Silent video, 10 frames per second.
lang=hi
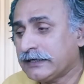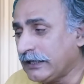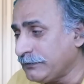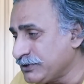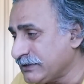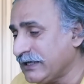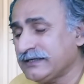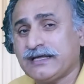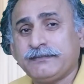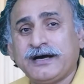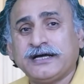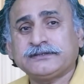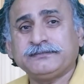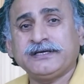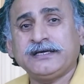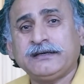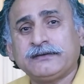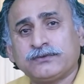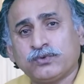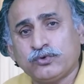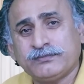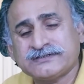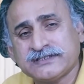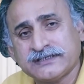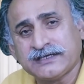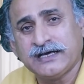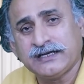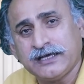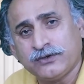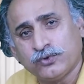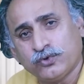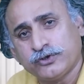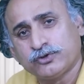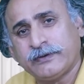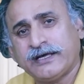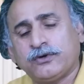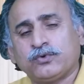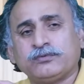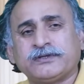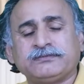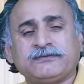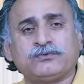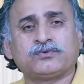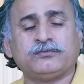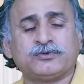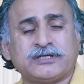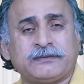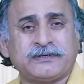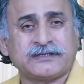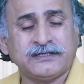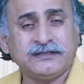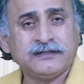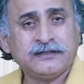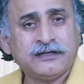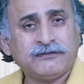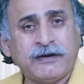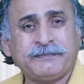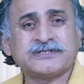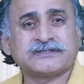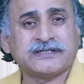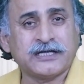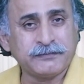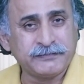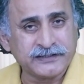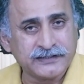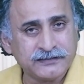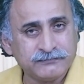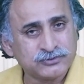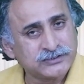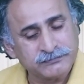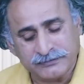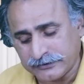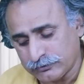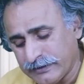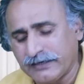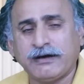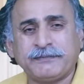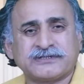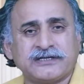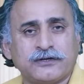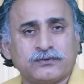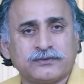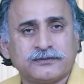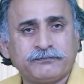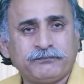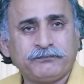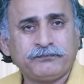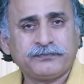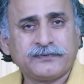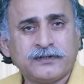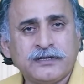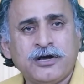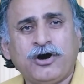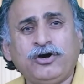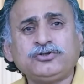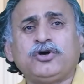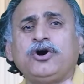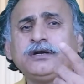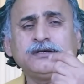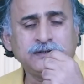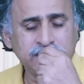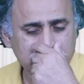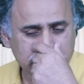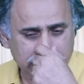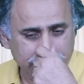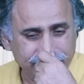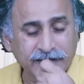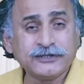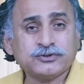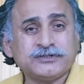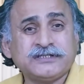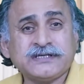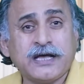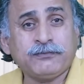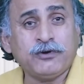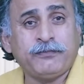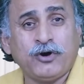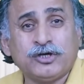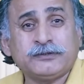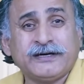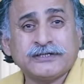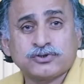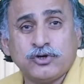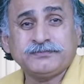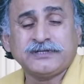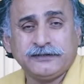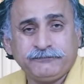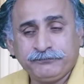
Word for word: करप्शन के इल्ज़ाम में हुकूमत से निकाला लोगों ने दोबारा हुकूमत में उनको मुंतखब करके वापस इकतदार में बिठाया मुंतखब करके दोबारा वापस ले आया लोग और तो और इफ्तार चौधरी साहब को बहुत बड़ा जोम था